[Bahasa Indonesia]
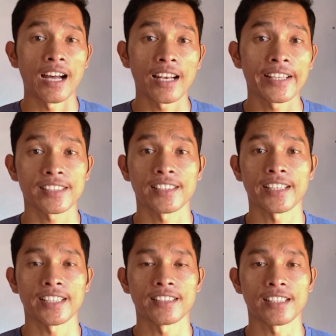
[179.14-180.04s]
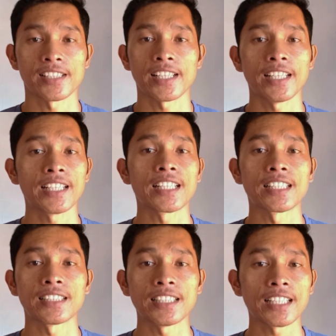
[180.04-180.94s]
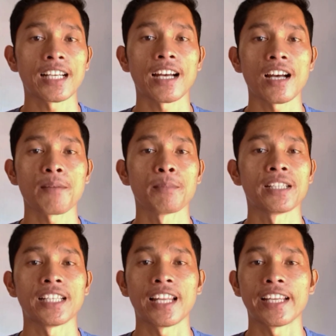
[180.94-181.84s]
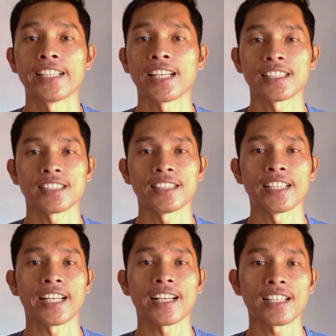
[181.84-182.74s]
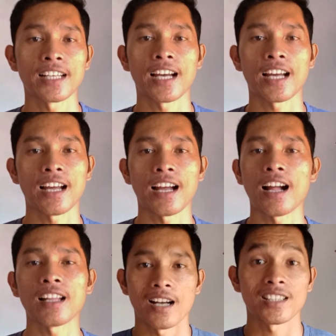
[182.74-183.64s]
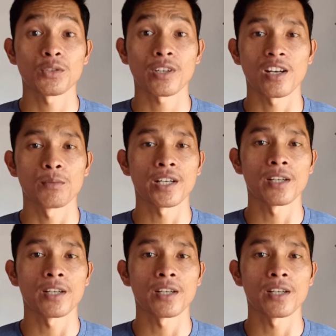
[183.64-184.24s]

Hal yang sering terjadi ketika menilai diri sendiri rendah atau terlalu